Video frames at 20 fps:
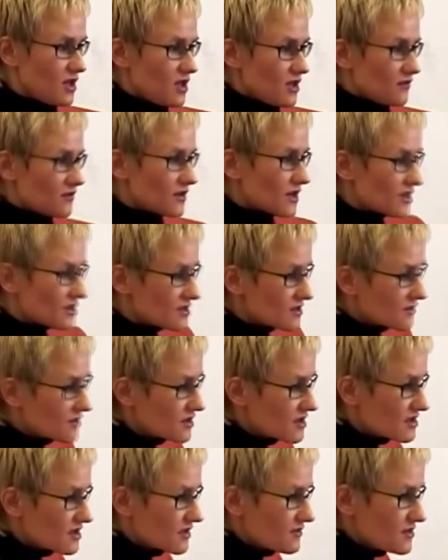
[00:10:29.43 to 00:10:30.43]
Финансовая
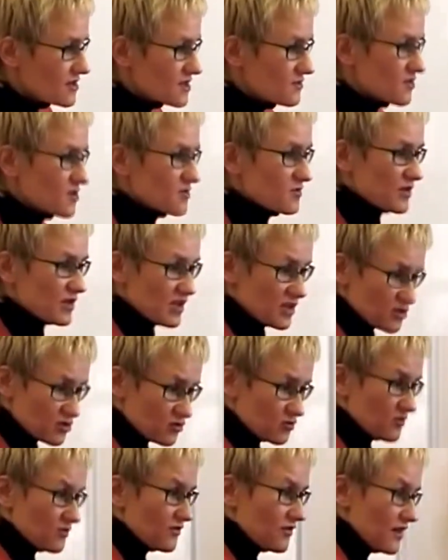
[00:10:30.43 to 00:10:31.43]
независимость
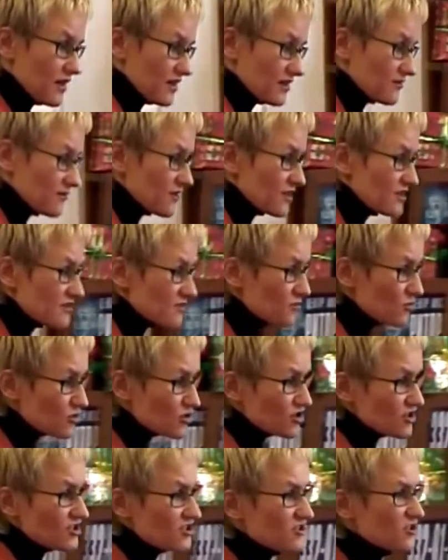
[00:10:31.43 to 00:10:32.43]
подразумевает
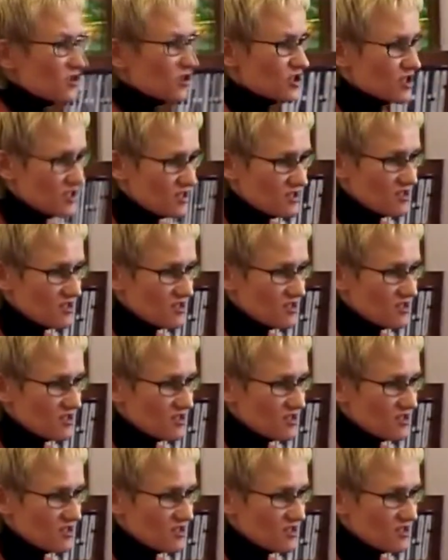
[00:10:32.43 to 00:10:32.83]
возможность жить